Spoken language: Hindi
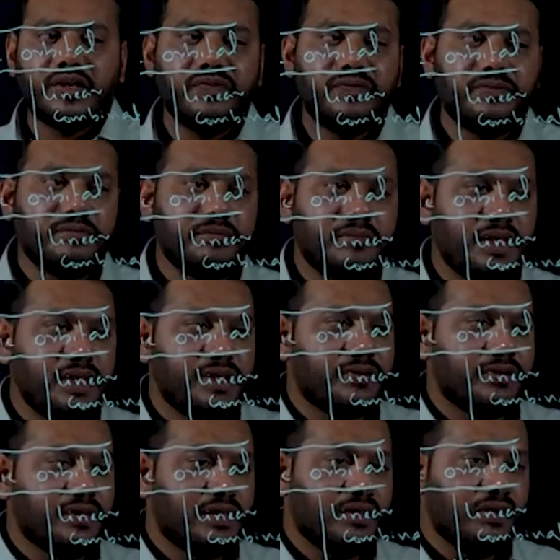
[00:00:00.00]
ऑफ
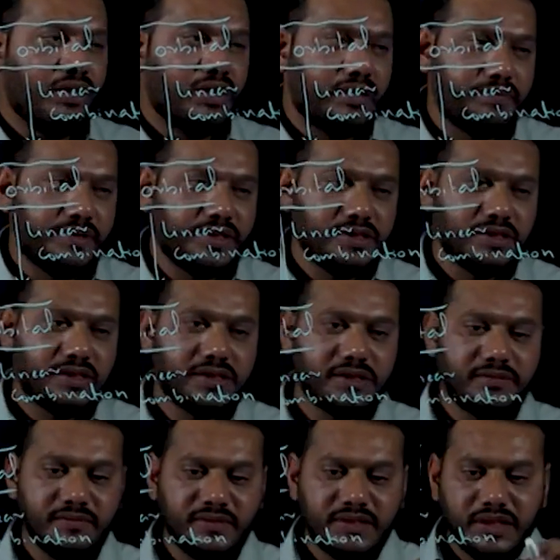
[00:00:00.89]
मालिकुलर
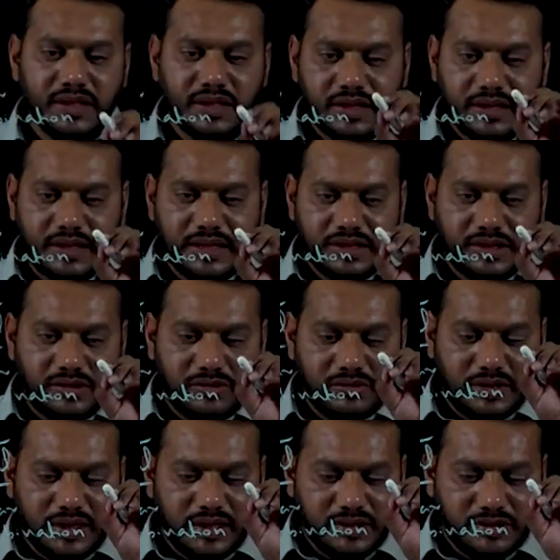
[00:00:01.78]
ऑर्बिटल्स कैसे
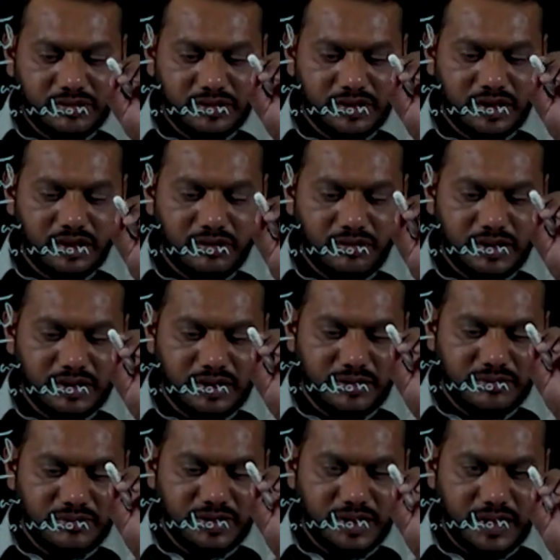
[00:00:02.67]
होता है इसको ज़रा थोड़ा
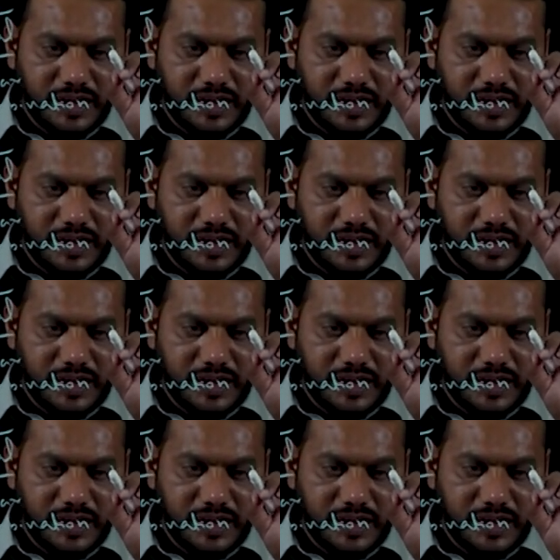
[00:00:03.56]
सा हम